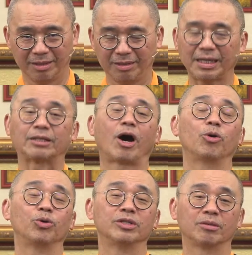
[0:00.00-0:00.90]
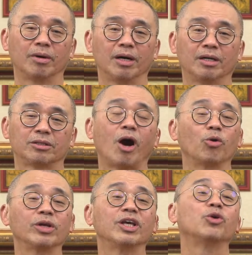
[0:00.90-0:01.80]
在讨论什么？讨
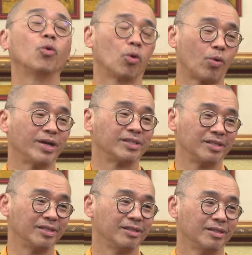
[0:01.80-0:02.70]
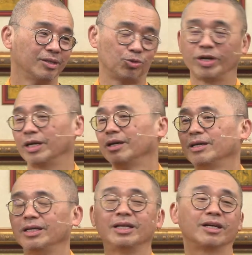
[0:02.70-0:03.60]
论因果关系。所以
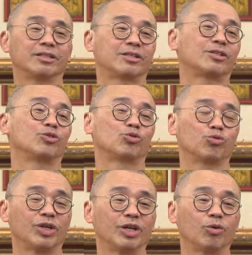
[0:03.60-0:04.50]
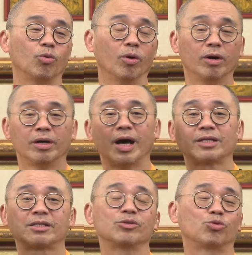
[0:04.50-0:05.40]
一个是世俗因果啊，
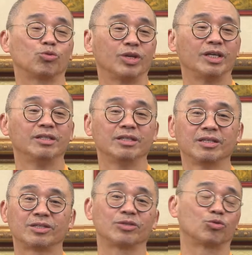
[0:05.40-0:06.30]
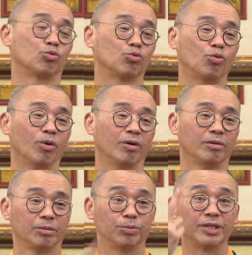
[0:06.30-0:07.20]
世俗因、世俗果，
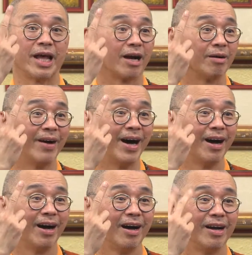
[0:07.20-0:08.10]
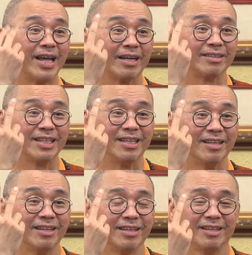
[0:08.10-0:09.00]
不是两个吗？两地。
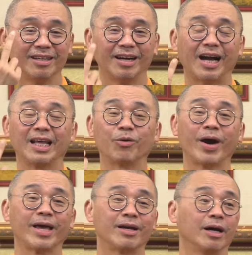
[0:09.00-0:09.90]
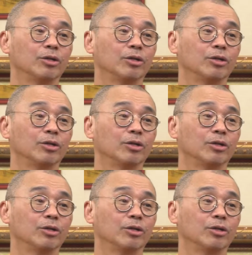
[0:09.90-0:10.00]
啊，另外一个